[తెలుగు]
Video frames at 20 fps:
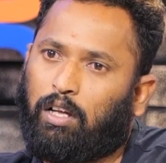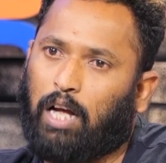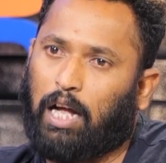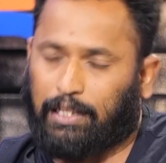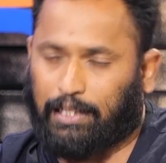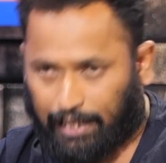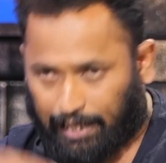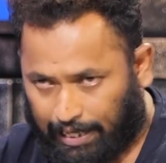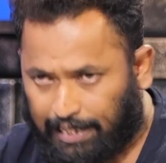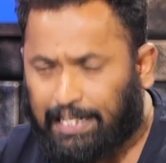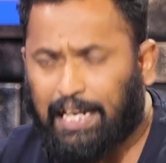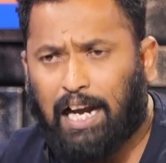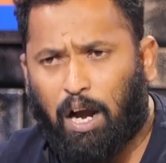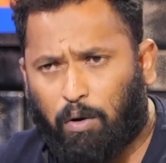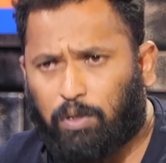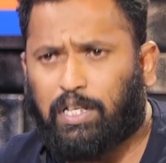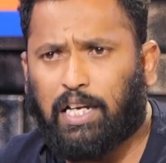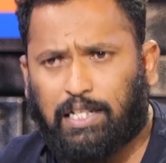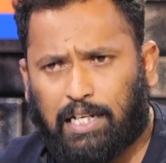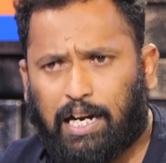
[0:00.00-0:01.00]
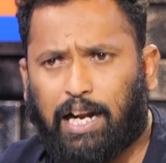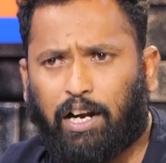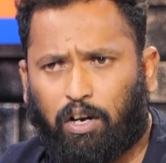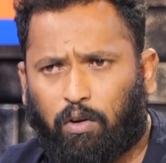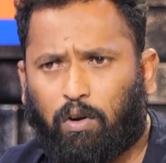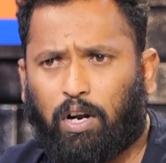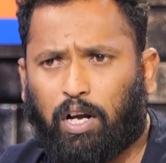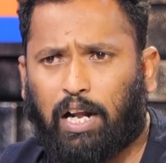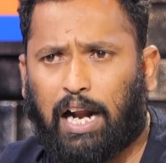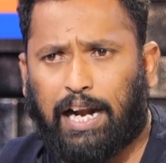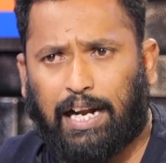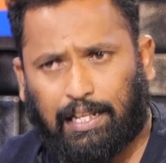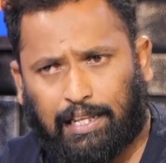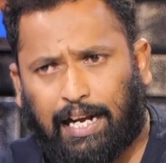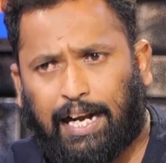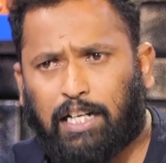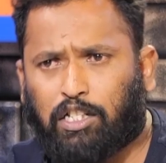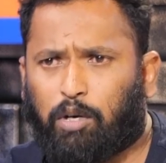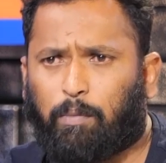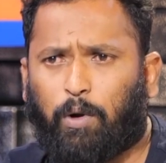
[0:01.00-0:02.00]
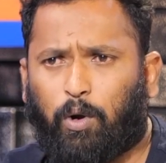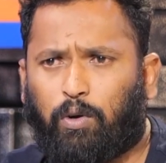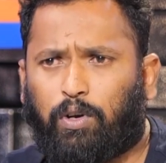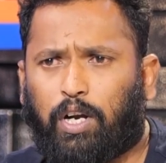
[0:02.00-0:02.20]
అంత ఈజీగా వచ్చేసాడు ఏడుకొండల గారు ఆయన ఎంత కష్టపడి